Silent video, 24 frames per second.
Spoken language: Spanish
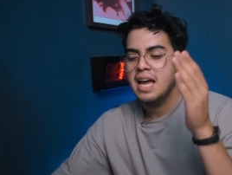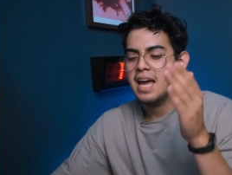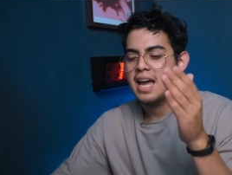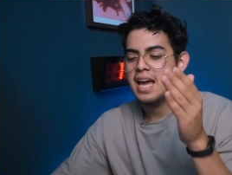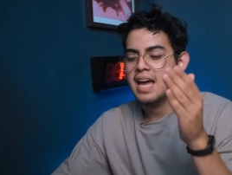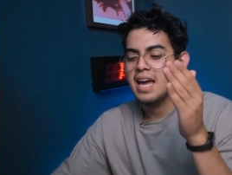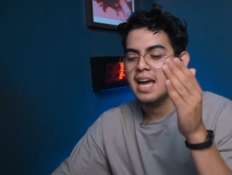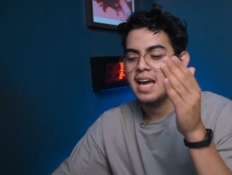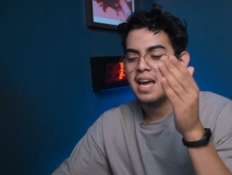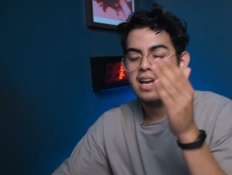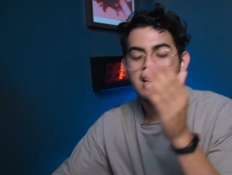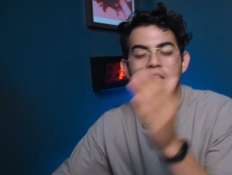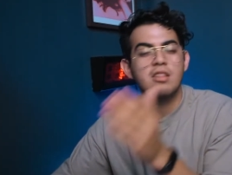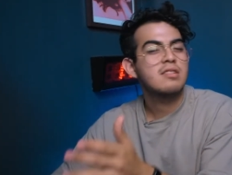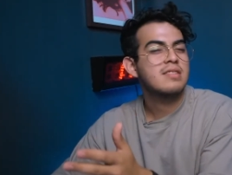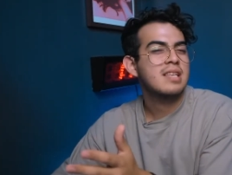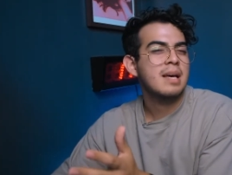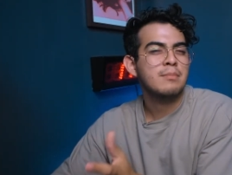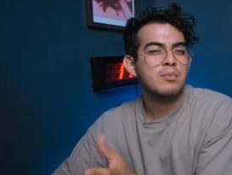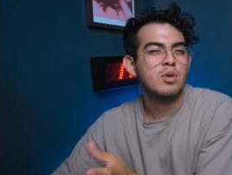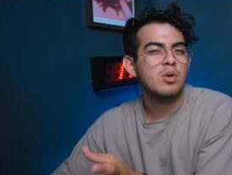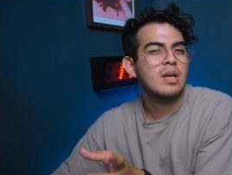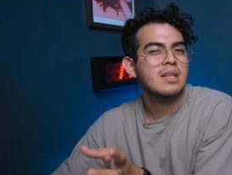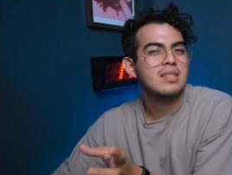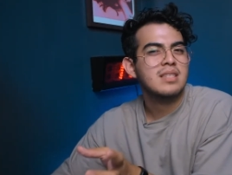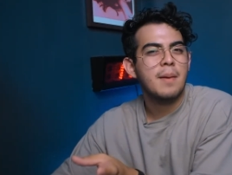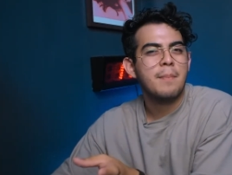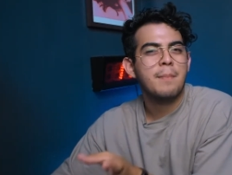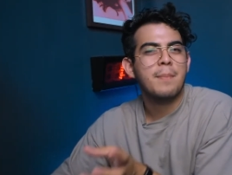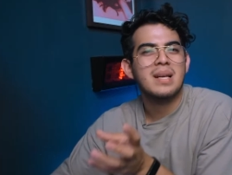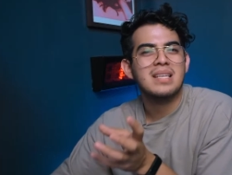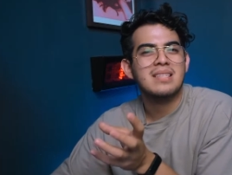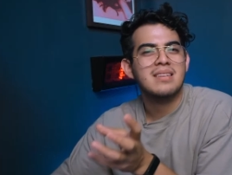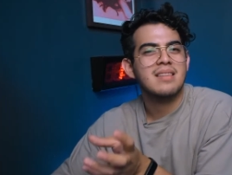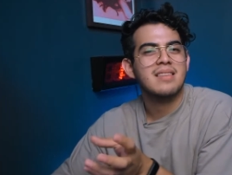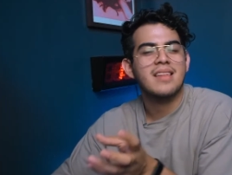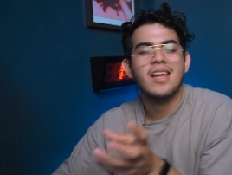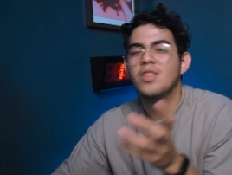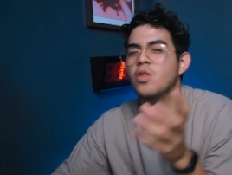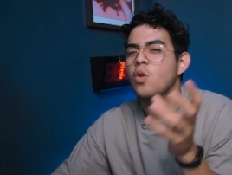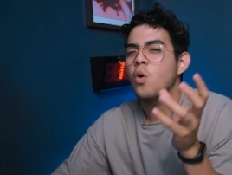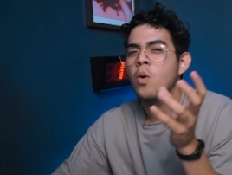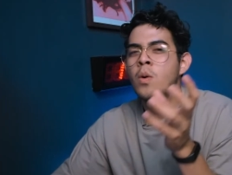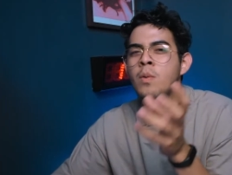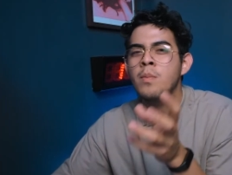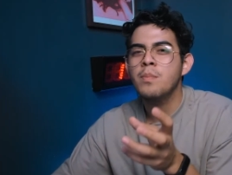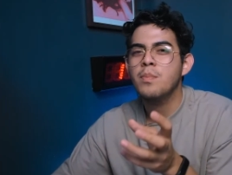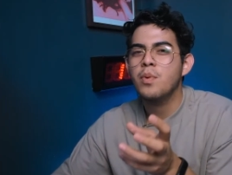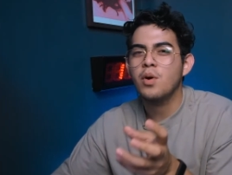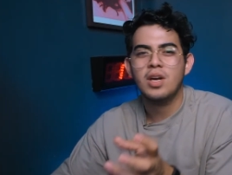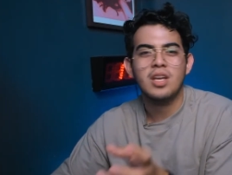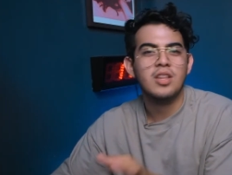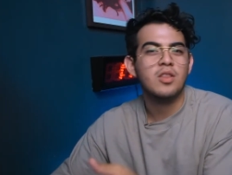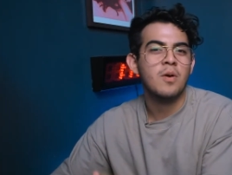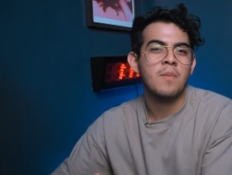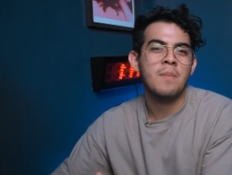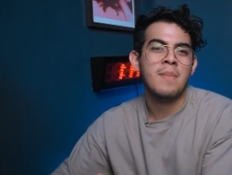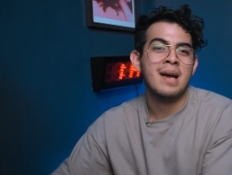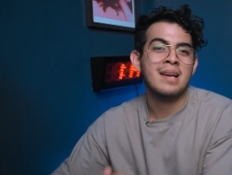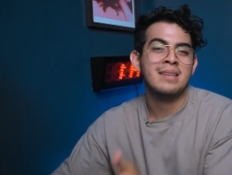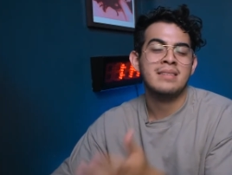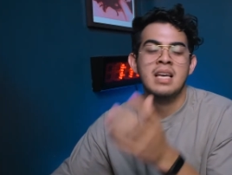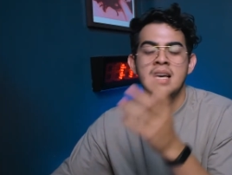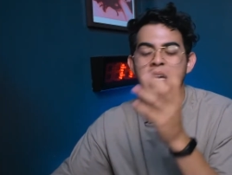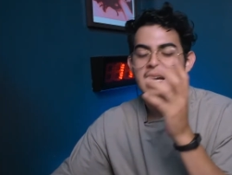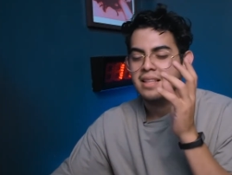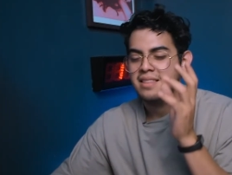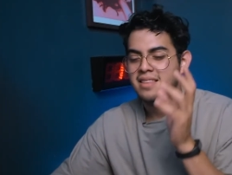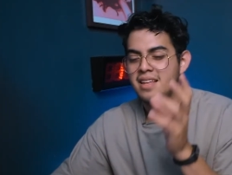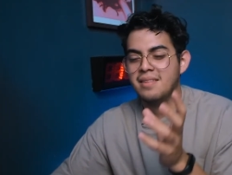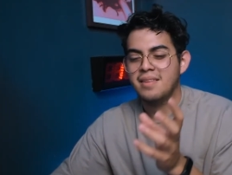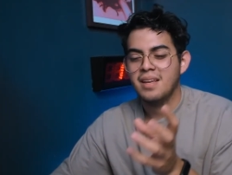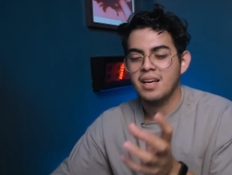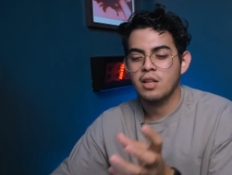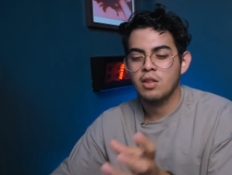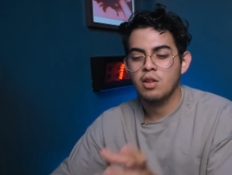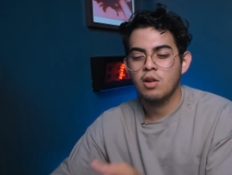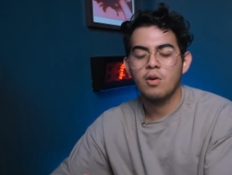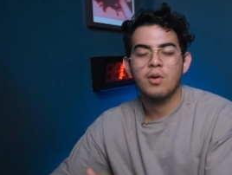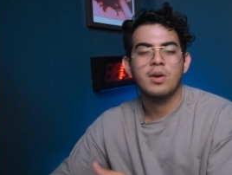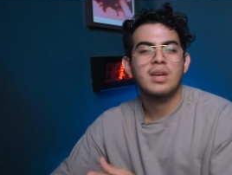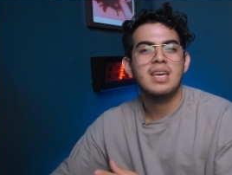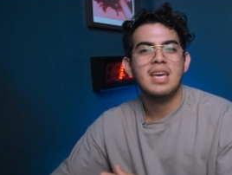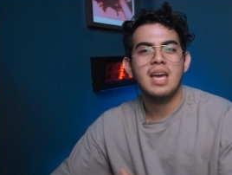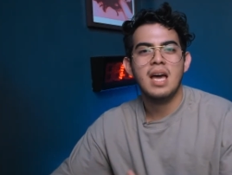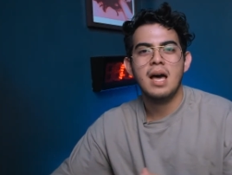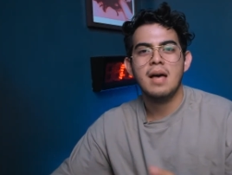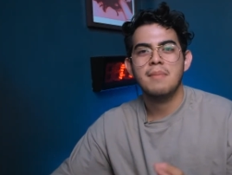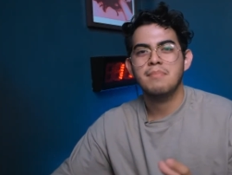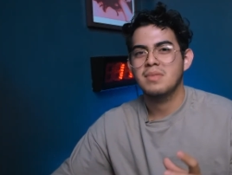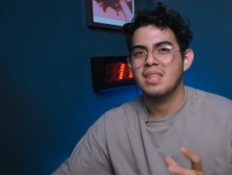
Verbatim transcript: Eh, Samsung está presentando un poquito más de tecnología,